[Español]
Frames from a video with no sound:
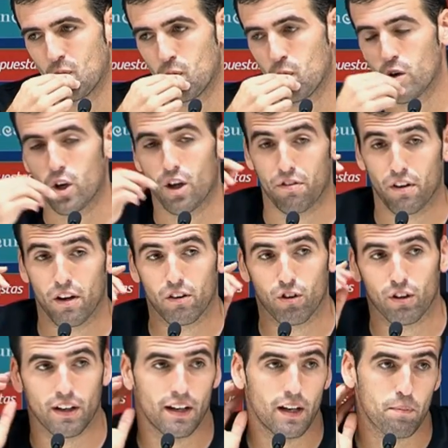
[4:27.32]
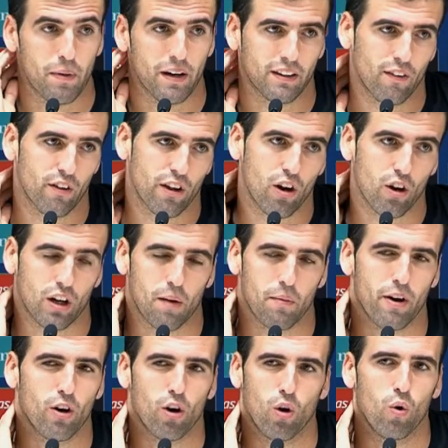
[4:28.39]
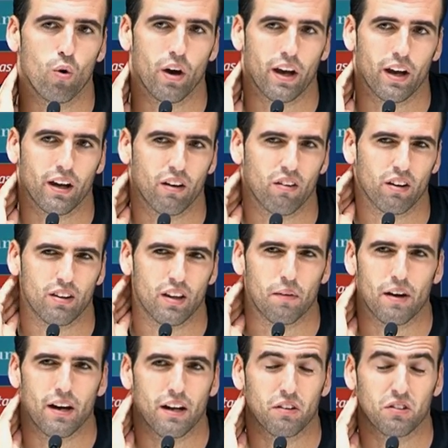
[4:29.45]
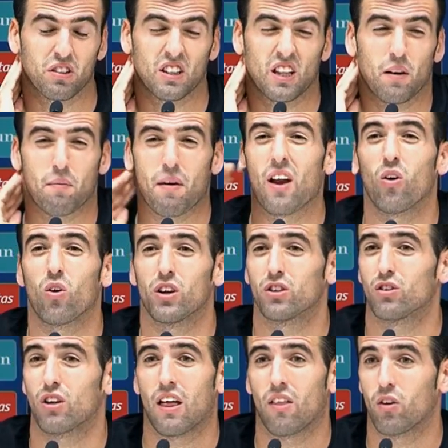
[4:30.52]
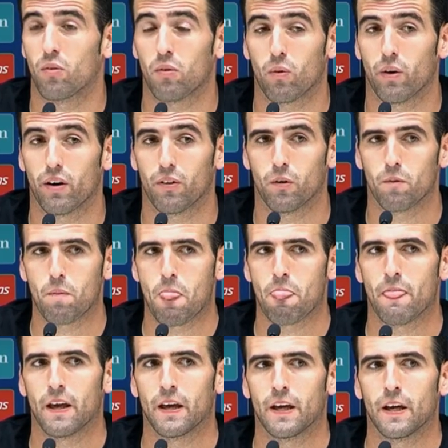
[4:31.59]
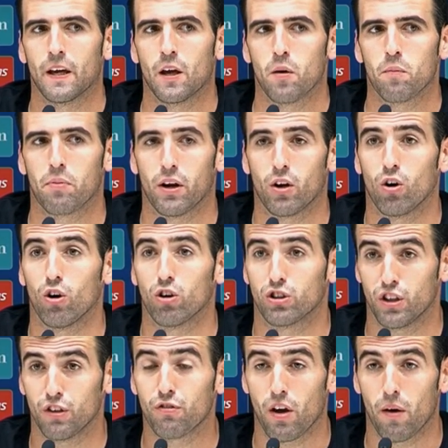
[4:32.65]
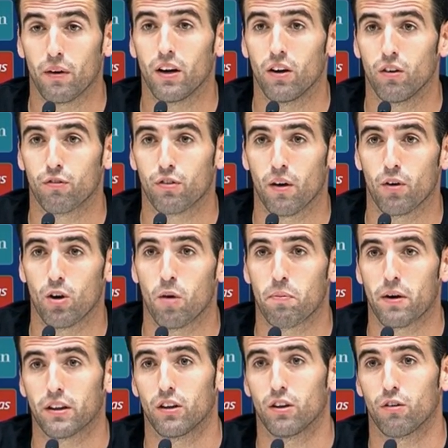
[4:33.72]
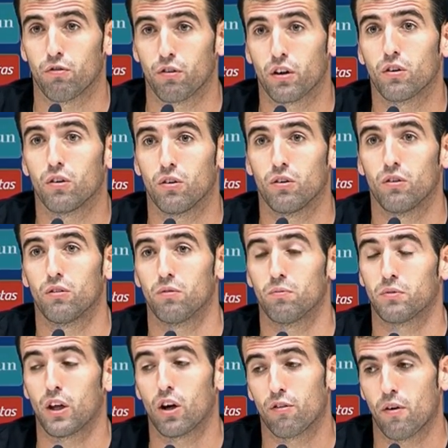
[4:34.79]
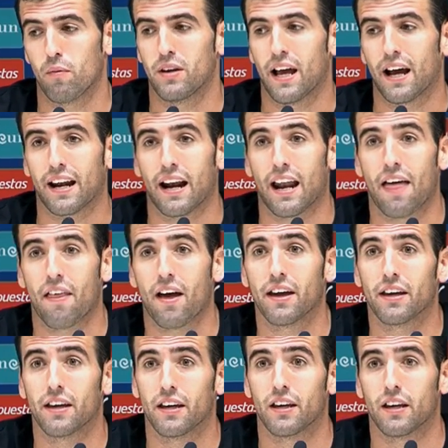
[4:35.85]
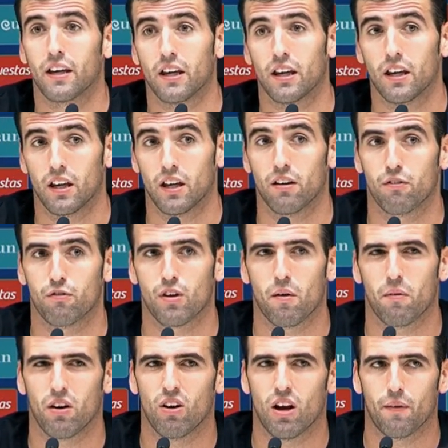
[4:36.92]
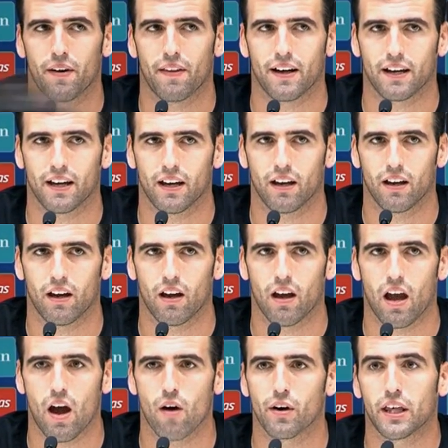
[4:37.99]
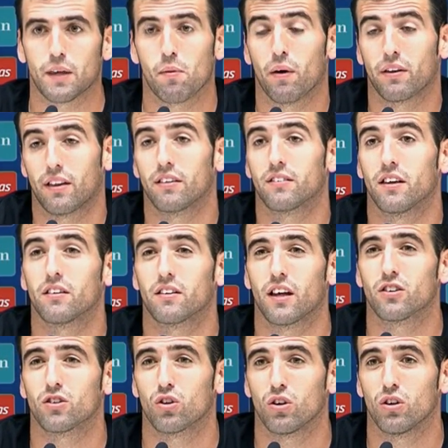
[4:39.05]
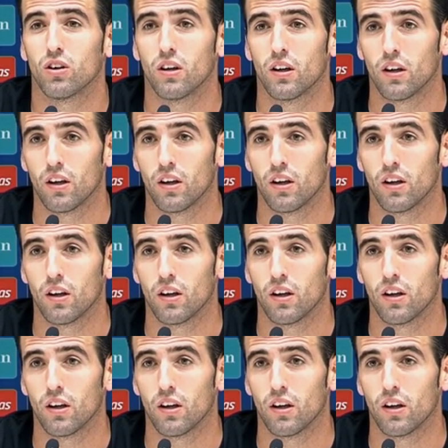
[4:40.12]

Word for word: Bueno, es cierto que el partido yo los cámaras no lo jugué, creo que estaba, no sé si estaba malo, lesionado, no me acuerdo. Pero sí fui a verlo, fui a verlo el partido, fui con. Tengo familia en Granada y, fui a verlo y la verdad que es un equipo bastante intenso, ¿no?